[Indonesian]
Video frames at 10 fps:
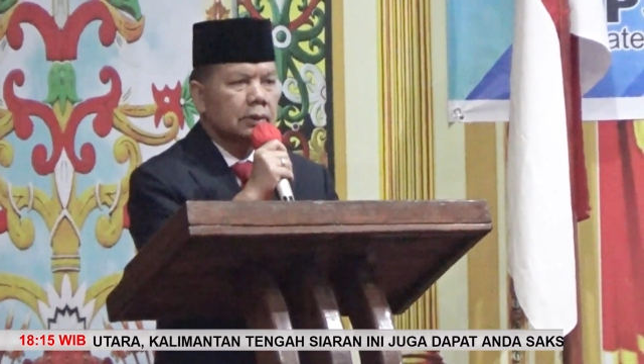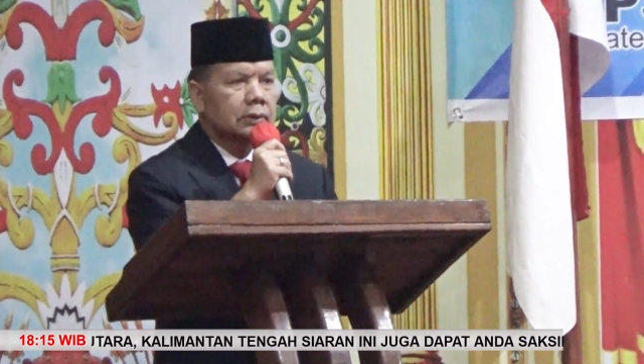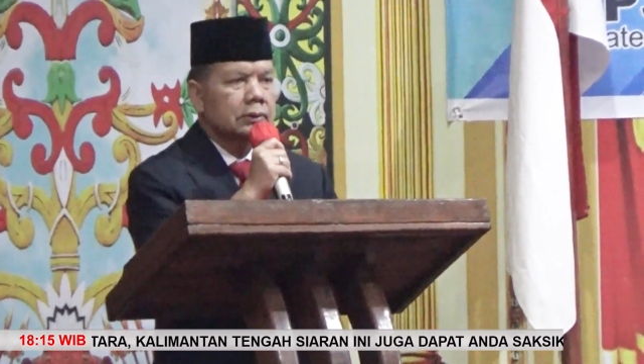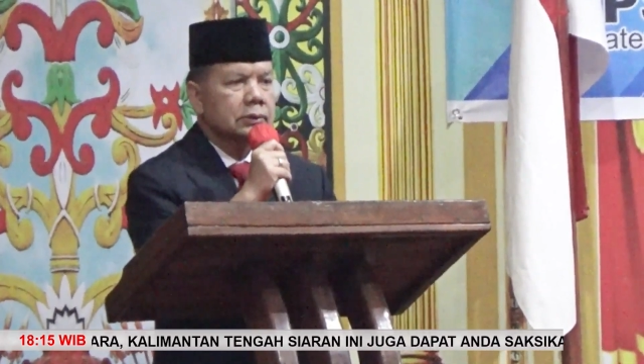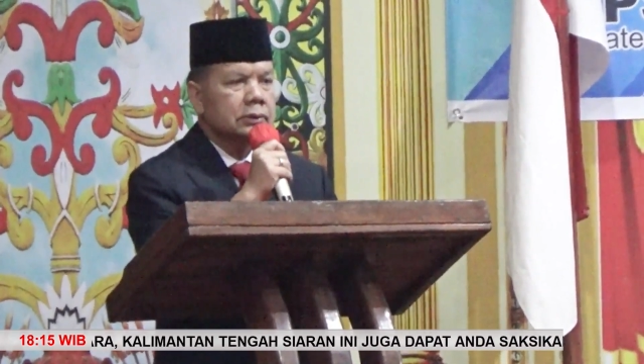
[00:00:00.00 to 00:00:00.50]

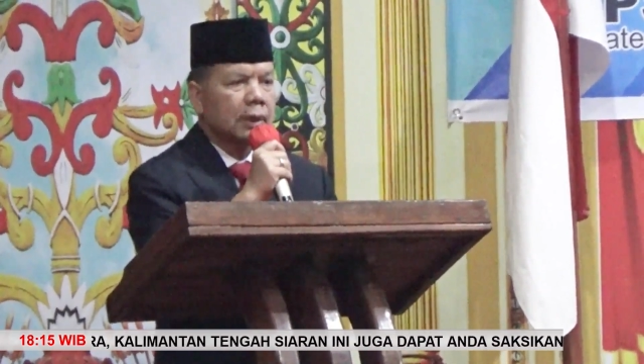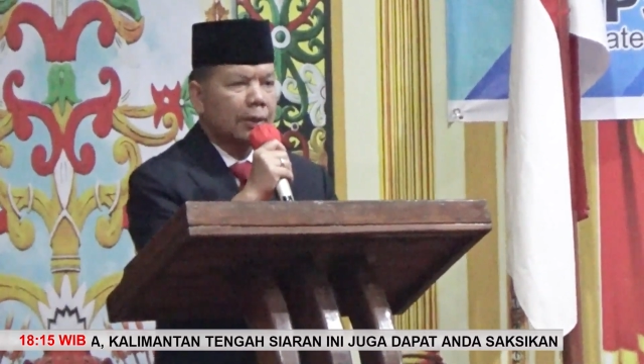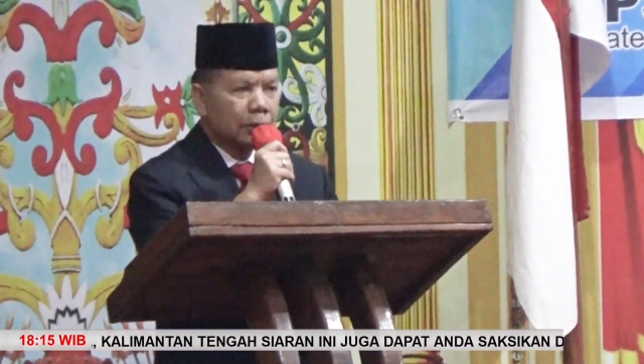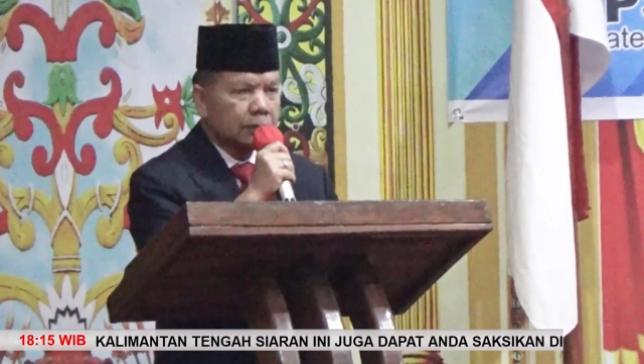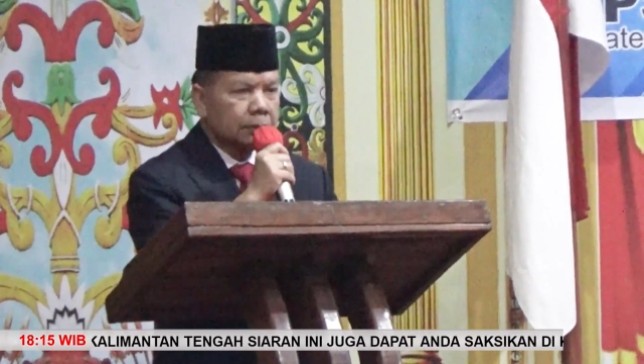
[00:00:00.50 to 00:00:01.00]

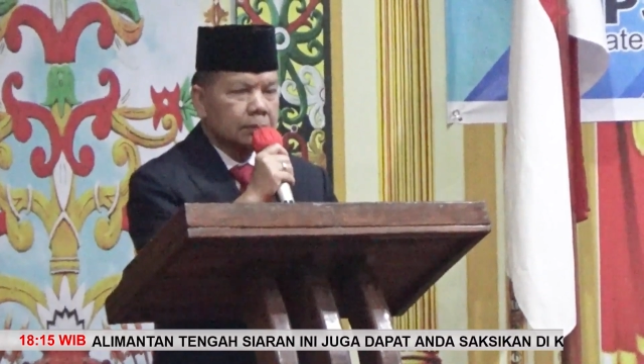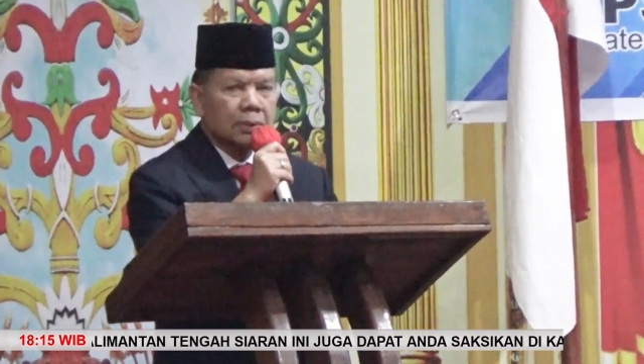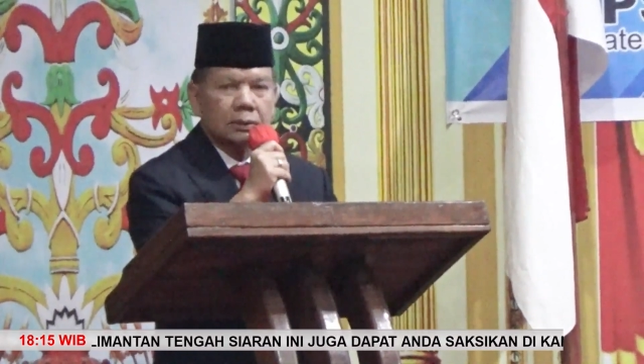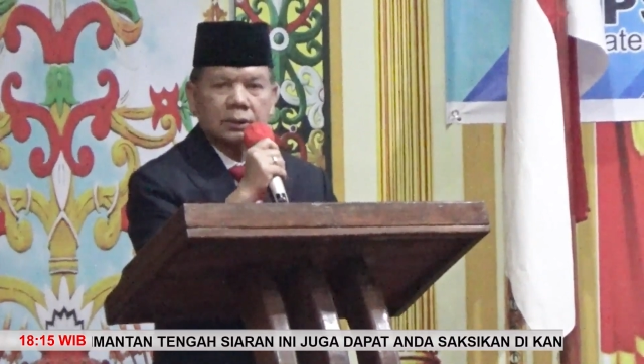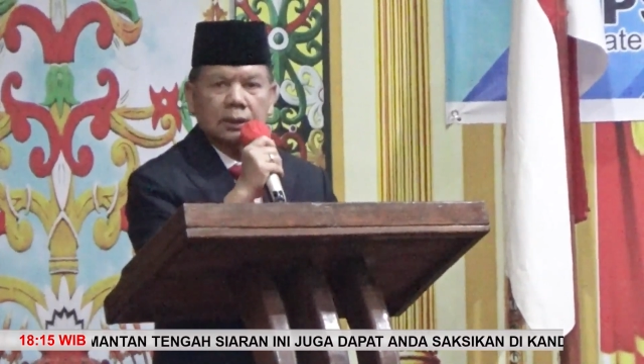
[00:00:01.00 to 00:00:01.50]
selamat
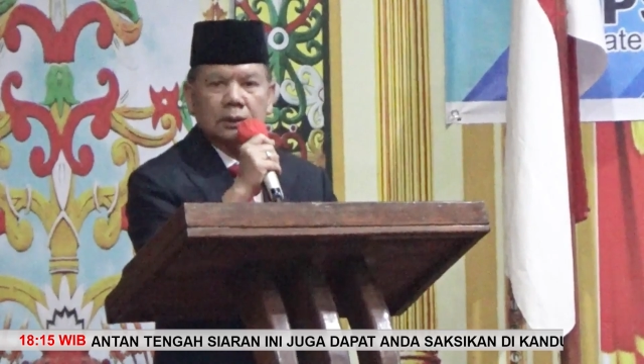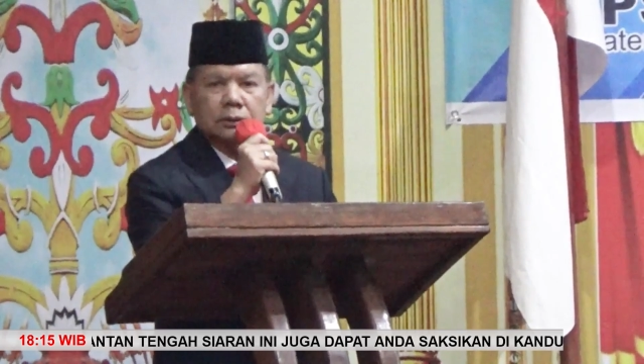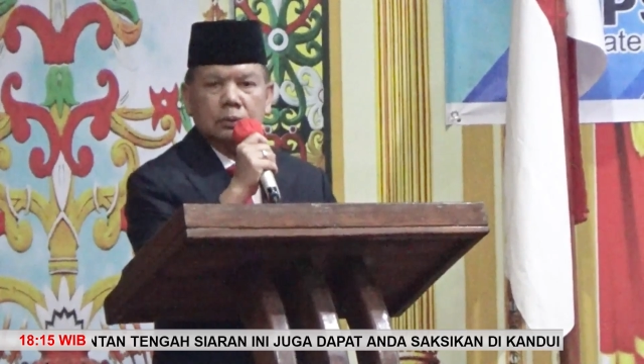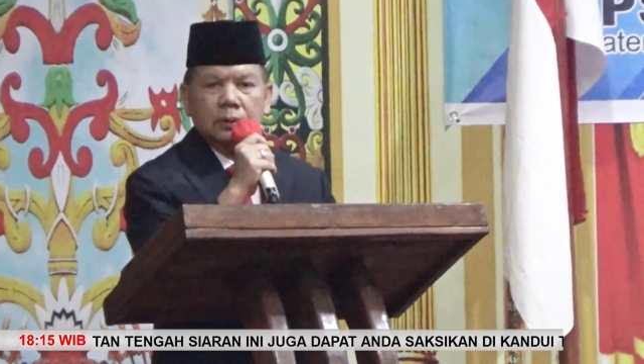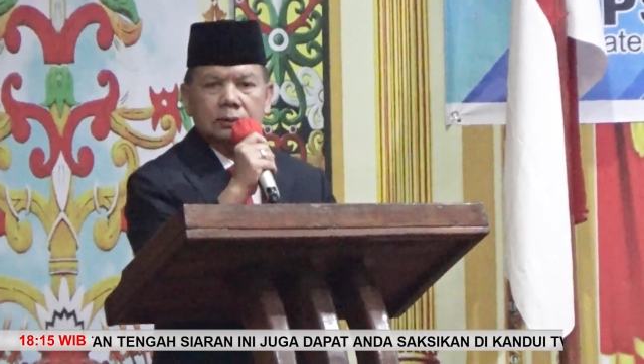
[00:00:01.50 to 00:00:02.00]

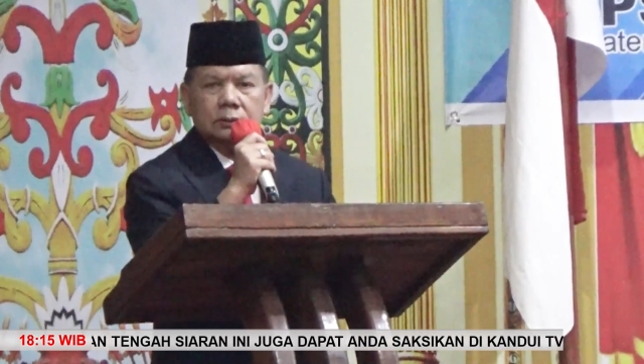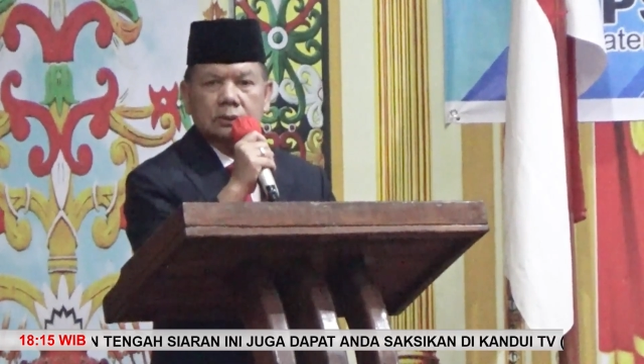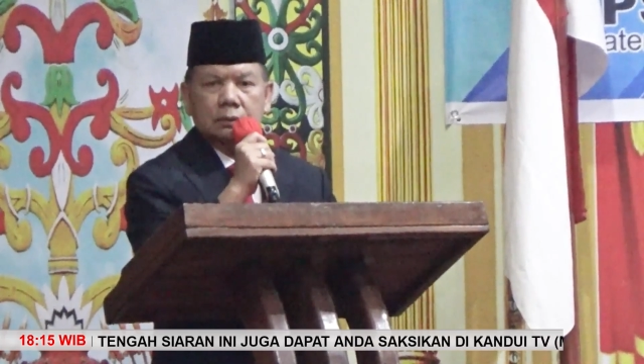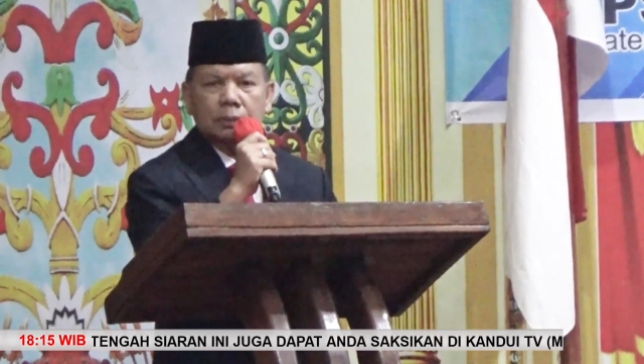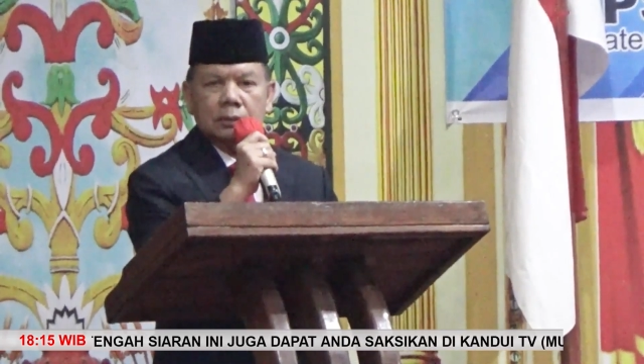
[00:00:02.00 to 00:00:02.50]
melaksanakan tugas
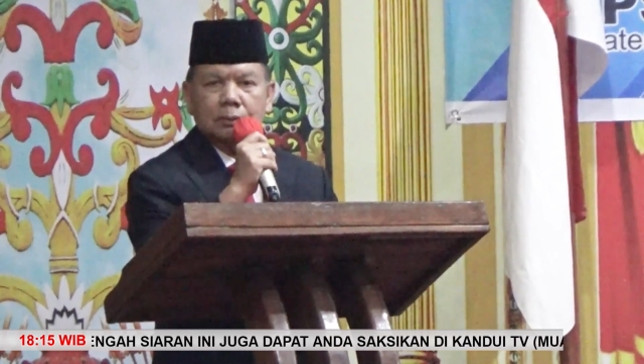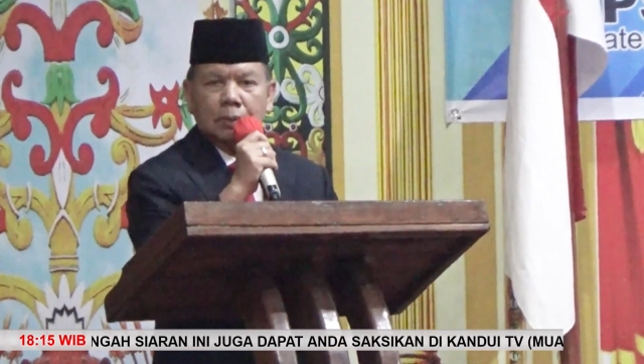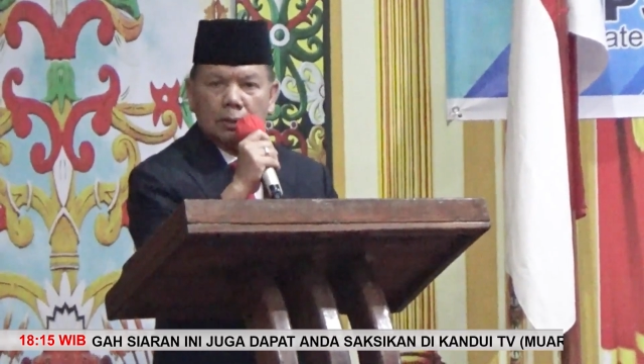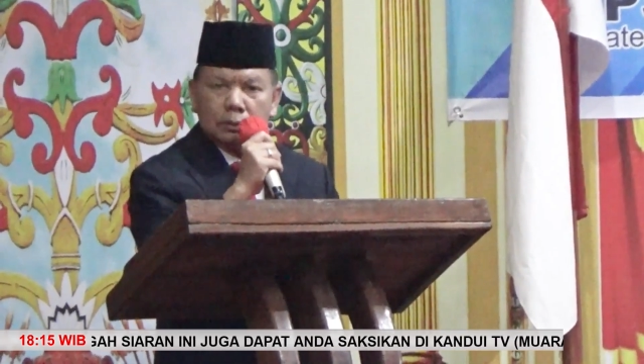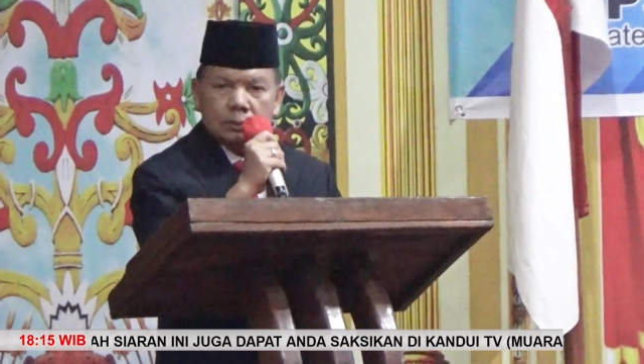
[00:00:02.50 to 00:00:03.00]
di tempat
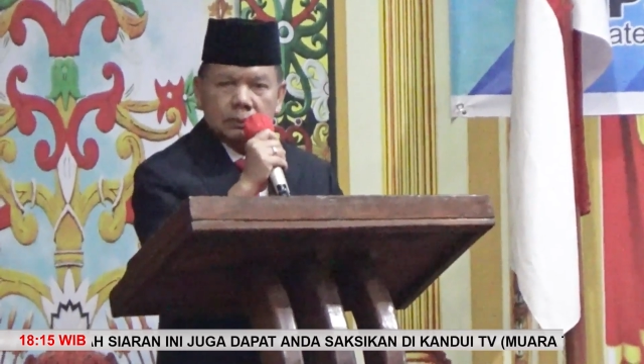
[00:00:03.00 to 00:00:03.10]
yang baru